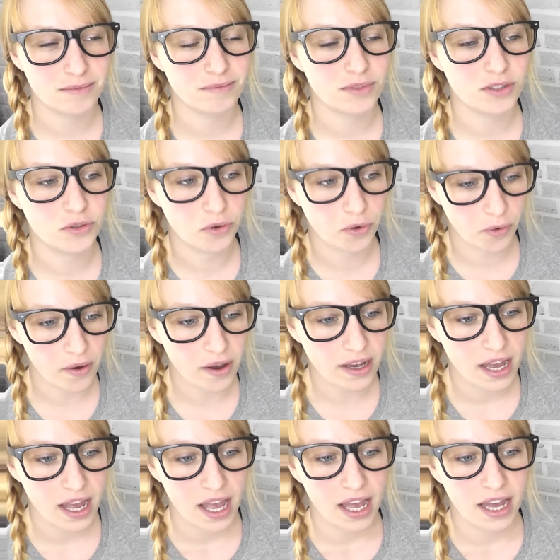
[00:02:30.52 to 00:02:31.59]
ähm, zurück.
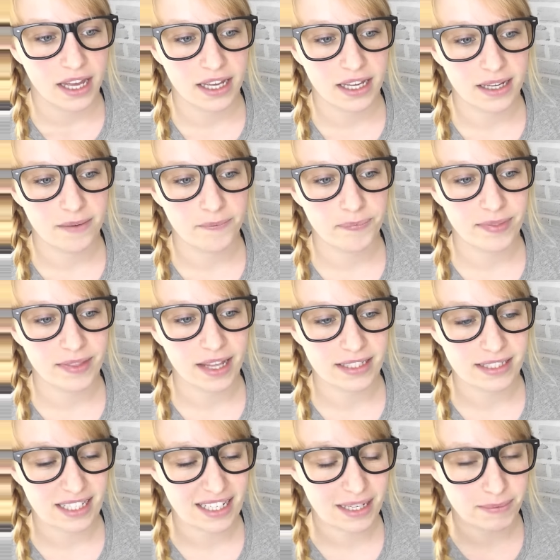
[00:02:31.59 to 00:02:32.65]
Ähm,
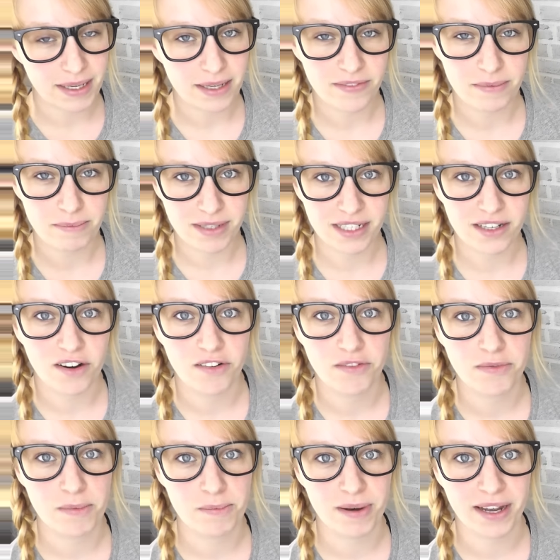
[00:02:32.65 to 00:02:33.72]
es lebt eine Familie
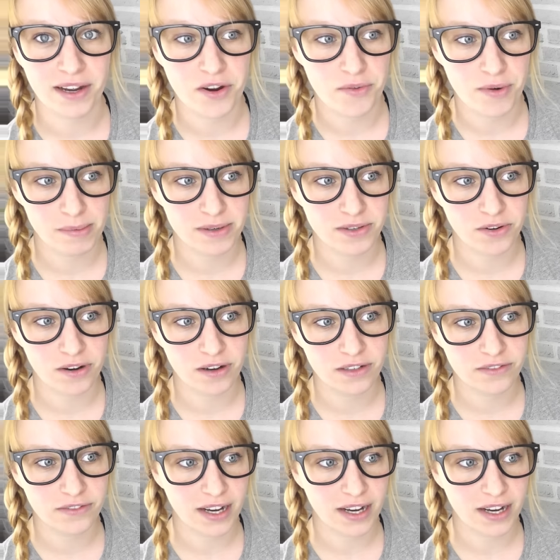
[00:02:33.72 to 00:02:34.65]
auf Black Rabbit Hall.